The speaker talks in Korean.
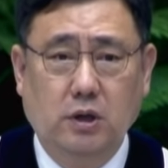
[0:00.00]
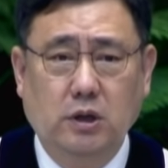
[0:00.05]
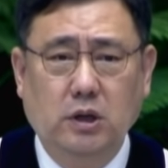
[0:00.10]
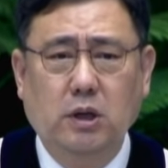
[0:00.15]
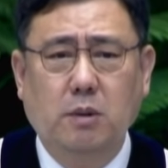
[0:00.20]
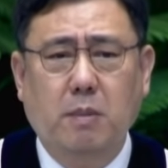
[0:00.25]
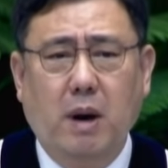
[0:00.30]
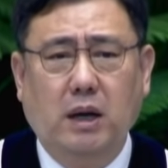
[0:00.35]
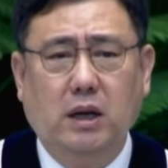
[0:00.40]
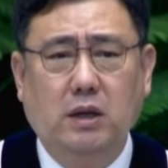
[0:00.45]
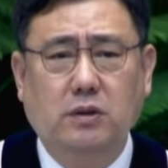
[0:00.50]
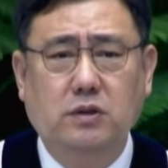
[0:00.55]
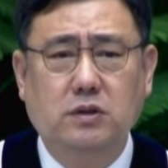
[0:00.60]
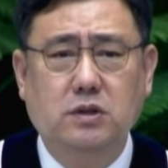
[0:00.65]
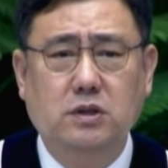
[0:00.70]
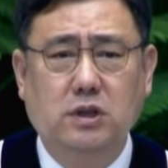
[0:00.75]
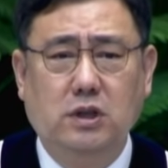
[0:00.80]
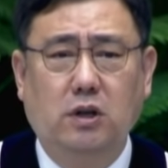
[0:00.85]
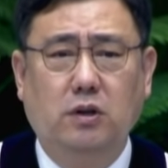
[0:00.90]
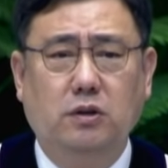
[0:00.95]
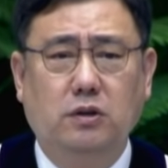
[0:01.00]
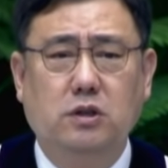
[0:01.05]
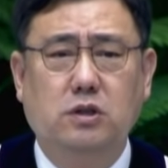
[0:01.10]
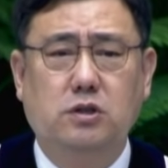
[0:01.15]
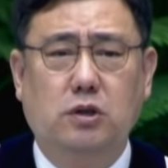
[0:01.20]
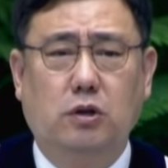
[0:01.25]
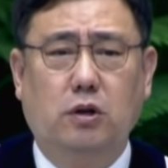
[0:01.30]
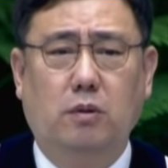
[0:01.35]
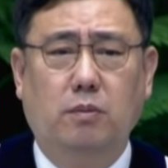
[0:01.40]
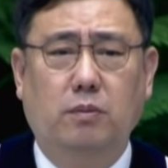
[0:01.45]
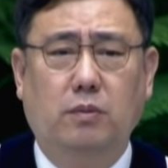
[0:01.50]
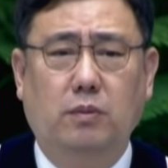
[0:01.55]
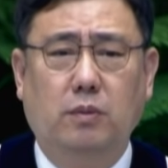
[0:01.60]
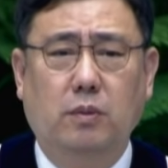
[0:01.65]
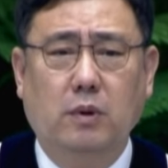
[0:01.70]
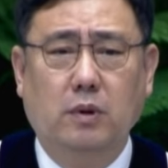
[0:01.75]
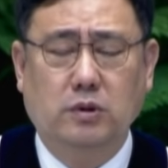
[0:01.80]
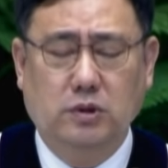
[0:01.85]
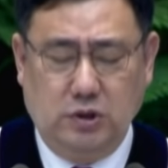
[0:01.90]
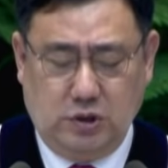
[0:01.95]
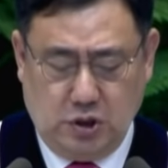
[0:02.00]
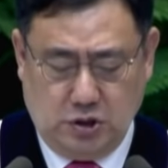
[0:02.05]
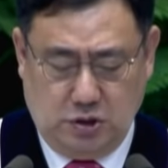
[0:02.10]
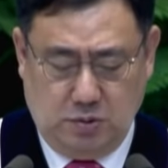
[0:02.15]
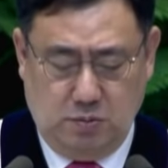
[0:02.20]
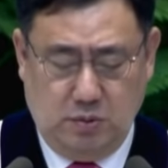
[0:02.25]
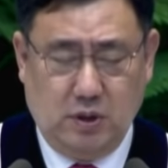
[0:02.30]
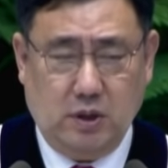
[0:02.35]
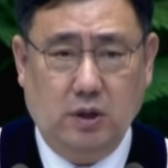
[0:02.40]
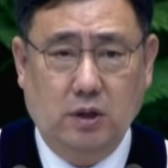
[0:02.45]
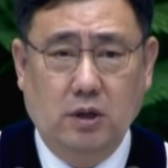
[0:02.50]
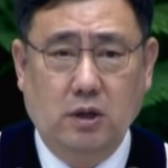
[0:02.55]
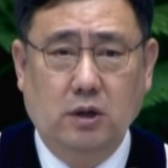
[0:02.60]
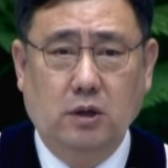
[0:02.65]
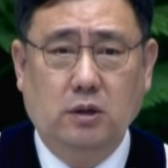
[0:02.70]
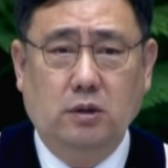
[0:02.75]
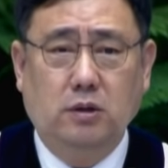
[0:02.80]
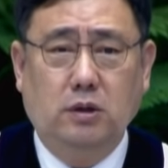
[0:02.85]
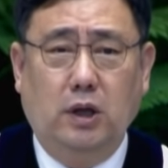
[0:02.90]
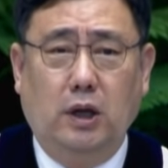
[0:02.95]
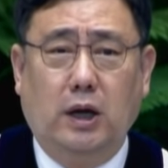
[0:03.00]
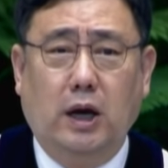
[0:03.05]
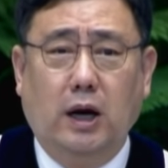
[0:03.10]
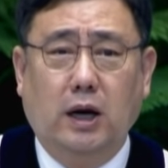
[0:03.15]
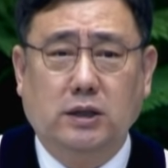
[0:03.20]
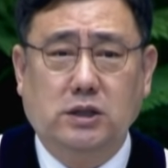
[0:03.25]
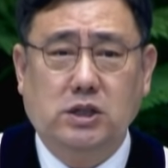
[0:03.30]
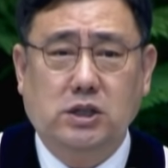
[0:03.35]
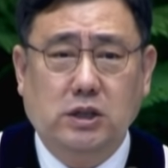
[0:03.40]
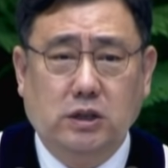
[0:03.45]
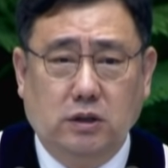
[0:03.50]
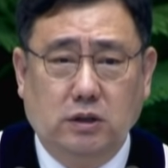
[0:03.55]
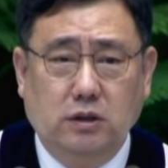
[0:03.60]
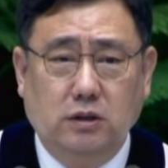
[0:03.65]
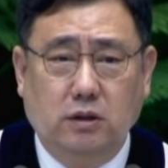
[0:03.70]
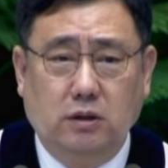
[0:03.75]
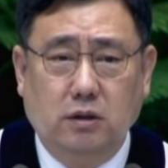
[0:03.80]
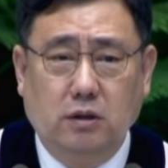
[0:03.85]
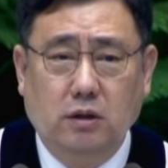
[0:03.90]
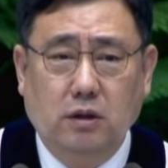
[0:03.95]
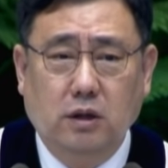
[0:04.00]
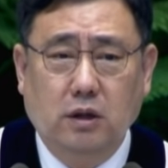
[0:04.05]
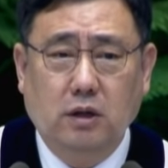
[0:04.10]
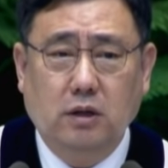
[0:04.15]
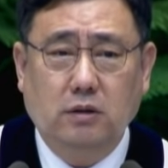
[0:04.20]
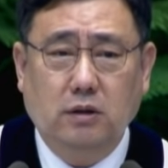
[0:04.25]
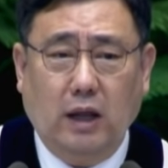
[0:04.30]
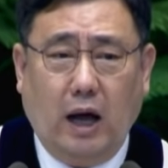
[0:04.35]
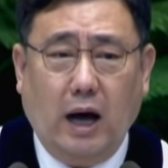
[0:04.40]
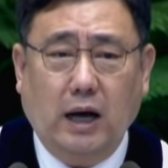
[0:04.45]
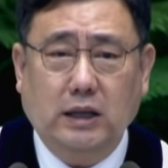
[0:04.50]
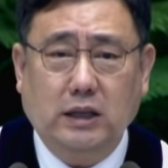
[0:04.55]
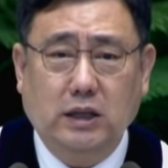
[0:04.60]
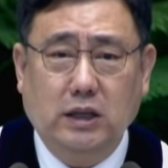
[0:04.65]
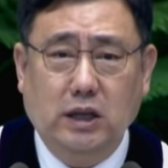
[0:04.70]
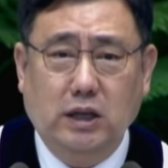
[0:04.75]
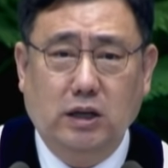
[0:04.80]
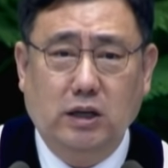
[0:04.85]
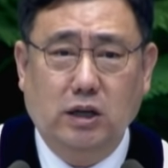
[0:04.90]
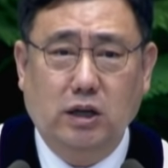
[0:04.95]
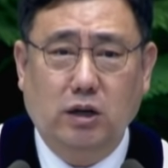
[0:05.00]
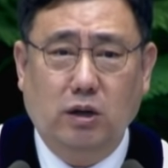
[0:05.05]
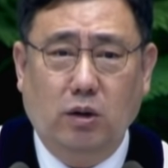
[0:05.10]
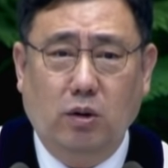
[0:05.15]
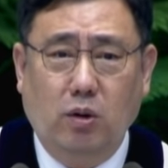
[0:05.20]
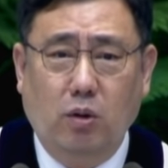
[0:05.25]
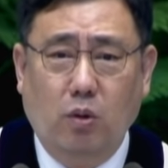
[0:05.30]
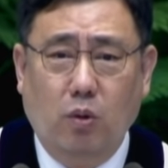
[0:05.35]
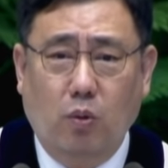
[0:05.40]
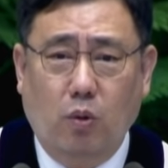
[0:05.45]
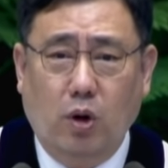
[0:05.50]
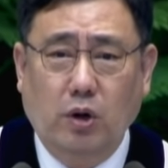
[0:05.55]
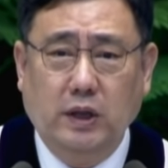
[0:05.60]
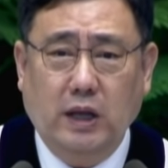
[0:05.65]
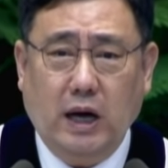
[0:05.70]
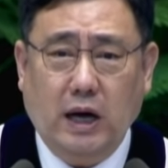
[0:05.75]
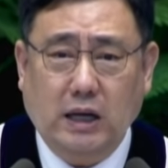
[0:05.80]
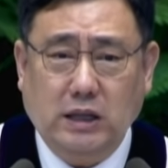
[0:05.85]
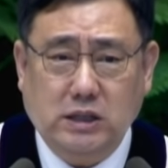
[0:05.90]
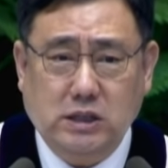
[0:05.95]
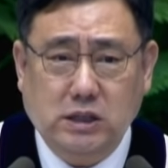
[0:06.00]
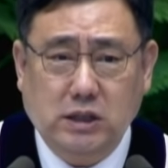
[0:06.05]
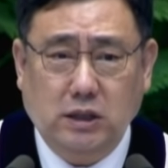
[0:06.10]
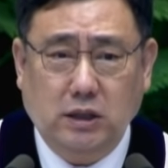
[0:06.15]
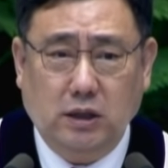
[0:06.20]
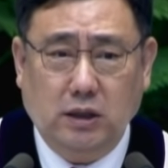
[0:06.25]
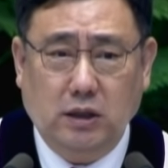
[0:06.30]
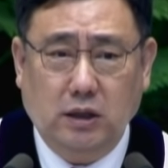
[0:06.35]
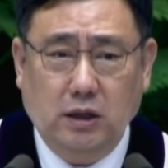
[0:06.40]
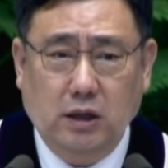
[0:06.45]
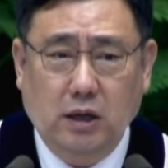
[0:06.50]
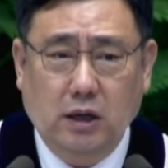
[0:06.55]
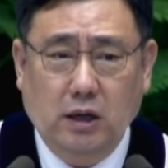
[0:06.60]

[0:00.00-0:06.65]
이 말의 뜻은 이런 뜻처럼 느껴집니다. 네가 실은 낫기를 원하지